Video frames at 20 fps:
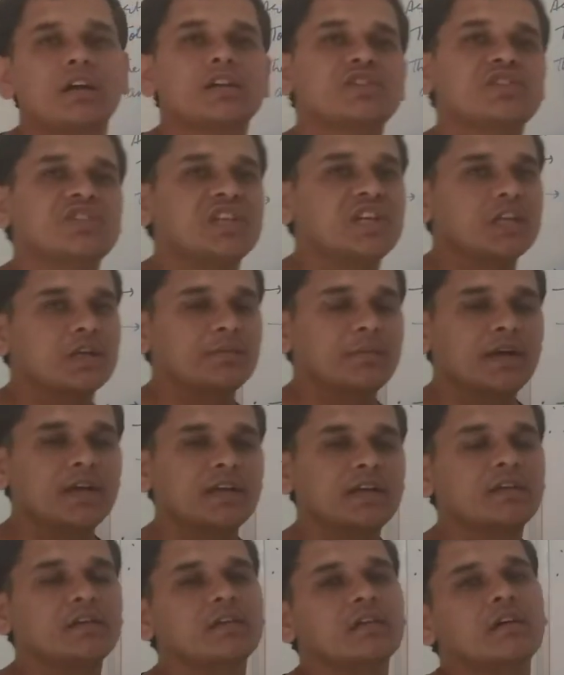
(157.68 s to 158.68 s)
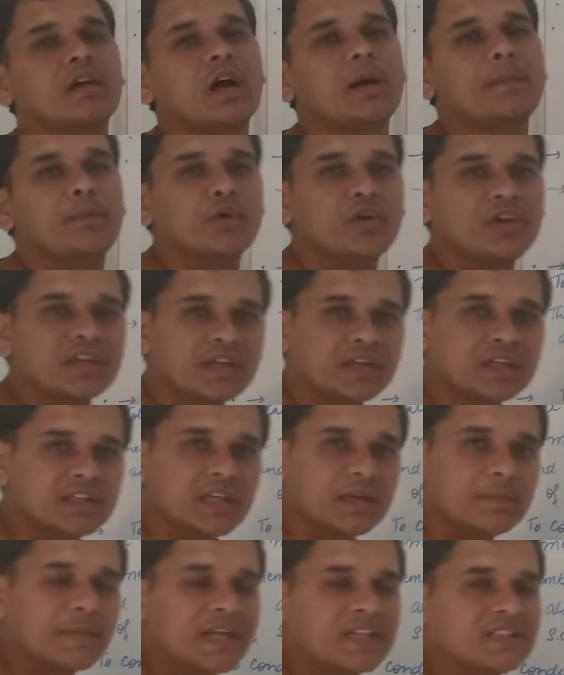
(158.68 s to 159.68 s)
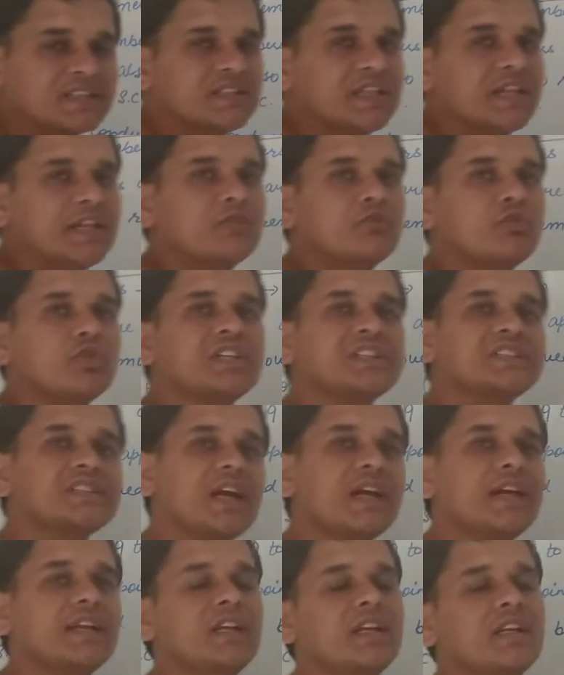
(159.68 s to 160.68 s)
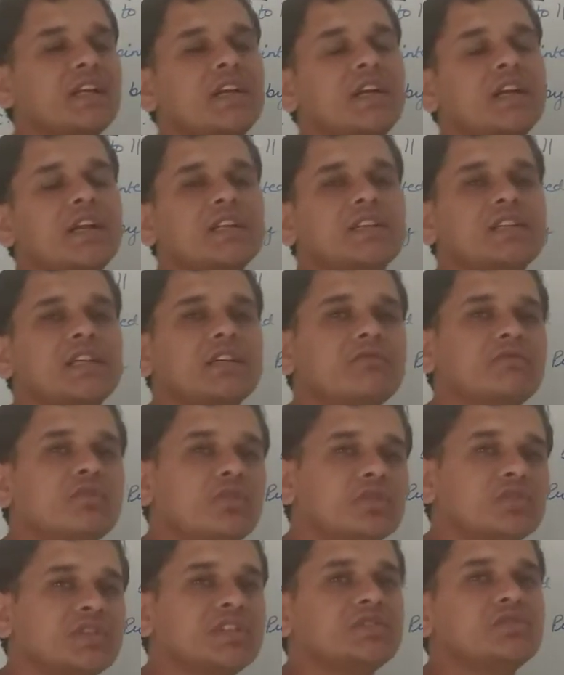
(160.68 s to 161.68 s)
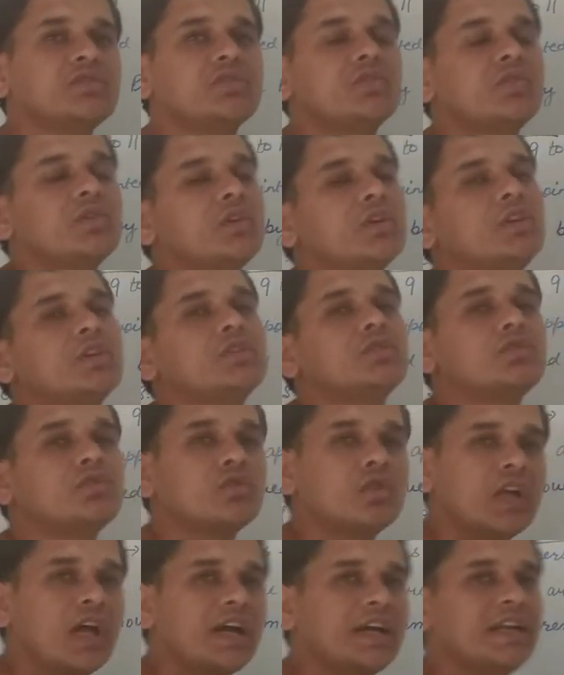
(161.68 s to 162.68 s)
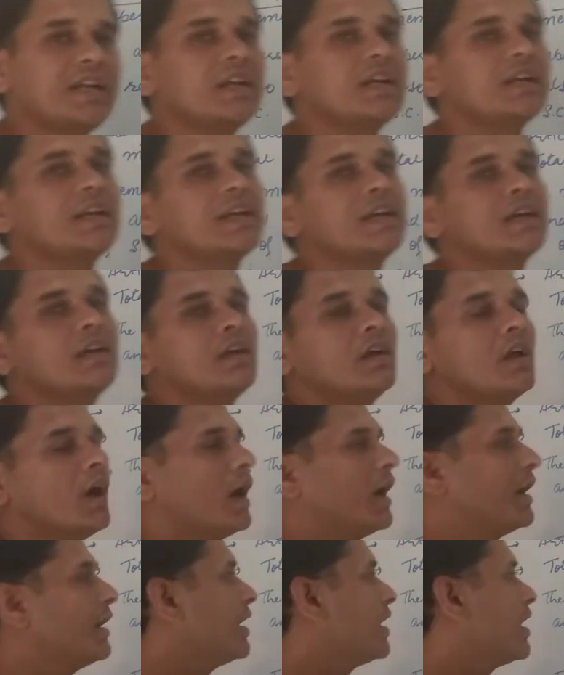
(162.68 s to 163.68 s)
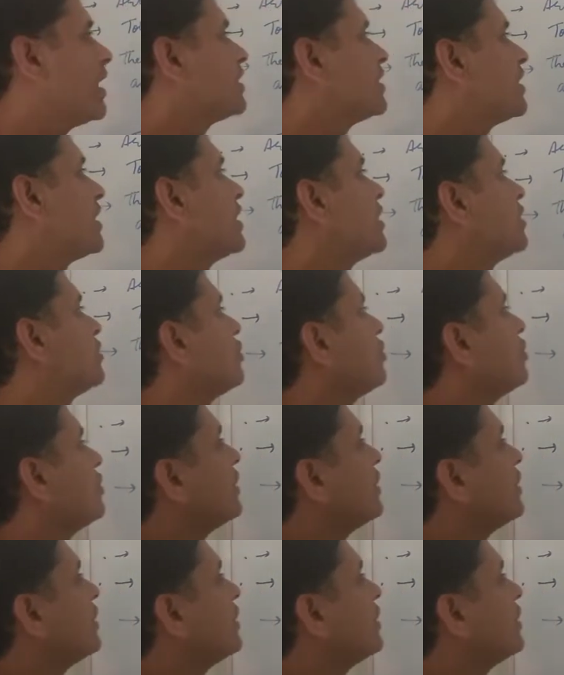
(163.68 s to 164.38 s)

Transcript: चेयरमैन अपॉइंट करते हैं प्रेसिडेंट वो किस आर्टिकल के अंडर आता है वो 316 आर्टिकल के अंडर आता है तो